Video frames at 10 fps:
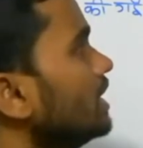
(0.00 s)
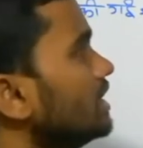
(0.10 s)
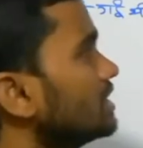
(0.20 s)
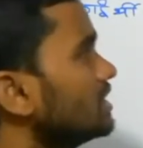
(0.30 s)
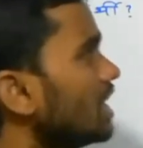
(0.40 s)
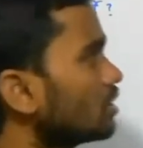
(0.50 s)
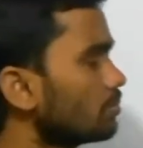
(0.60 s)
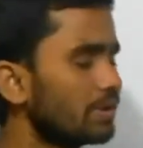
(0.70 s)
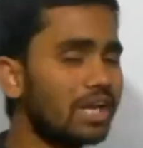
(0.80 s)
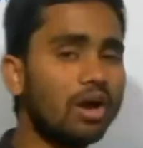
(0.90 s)
इतना
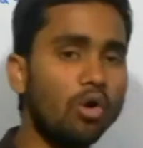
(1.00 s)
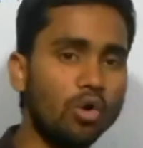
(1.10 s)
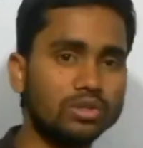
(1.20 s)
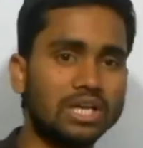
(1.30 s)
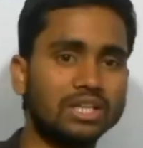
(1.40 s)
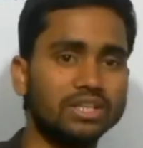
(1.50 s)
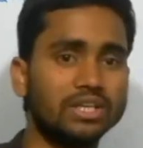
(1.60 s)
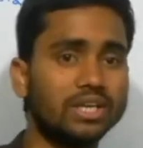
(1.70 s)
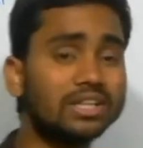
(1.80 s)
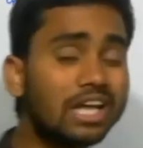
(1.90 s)
रुपया हो जाती है
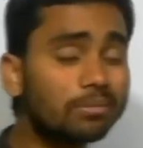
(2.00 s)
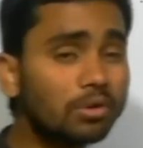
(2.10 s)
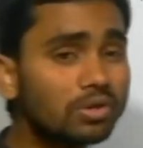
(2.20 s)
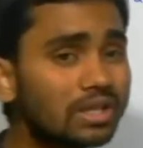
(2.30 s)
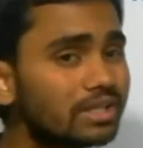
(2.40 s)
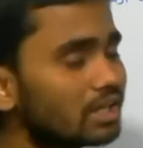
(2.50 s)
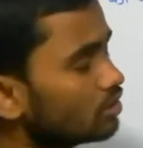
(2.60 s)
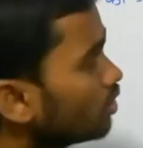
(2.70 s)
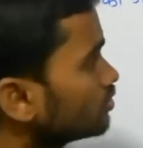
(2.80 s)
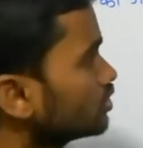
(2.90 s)
कितना रुपया हो जाती है
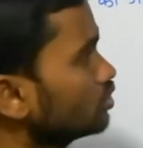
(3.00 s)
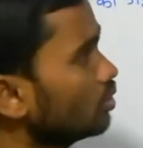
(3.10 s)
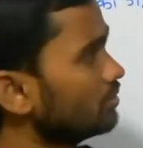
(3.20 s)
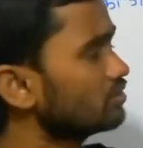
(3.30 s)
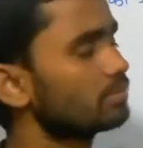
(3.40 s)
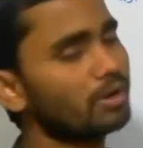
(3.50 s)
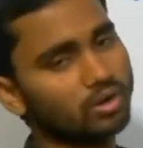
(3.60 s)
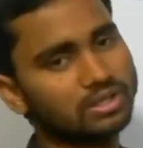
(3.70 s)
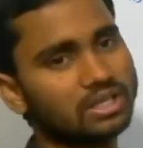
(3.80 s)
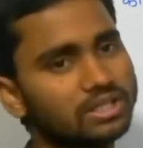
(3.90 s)
नौ सौ चौबीस रुपया हो
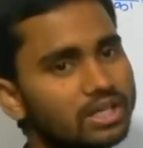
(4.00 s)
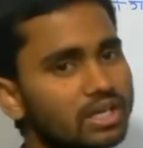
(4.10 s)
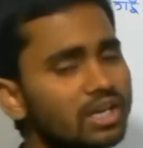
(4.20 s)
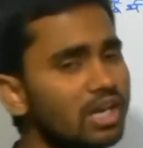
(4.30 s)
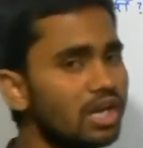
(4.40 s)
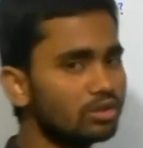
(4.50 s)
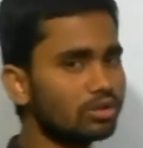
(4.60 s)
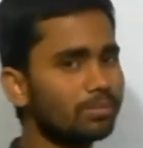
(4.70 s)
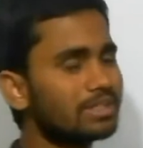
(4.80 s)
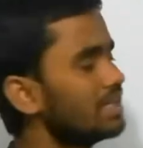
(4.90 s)
जाती है तो
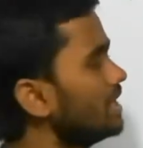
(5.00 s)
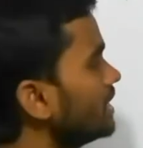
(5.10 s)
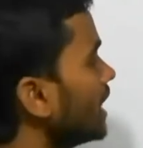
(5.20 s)
बताइए कि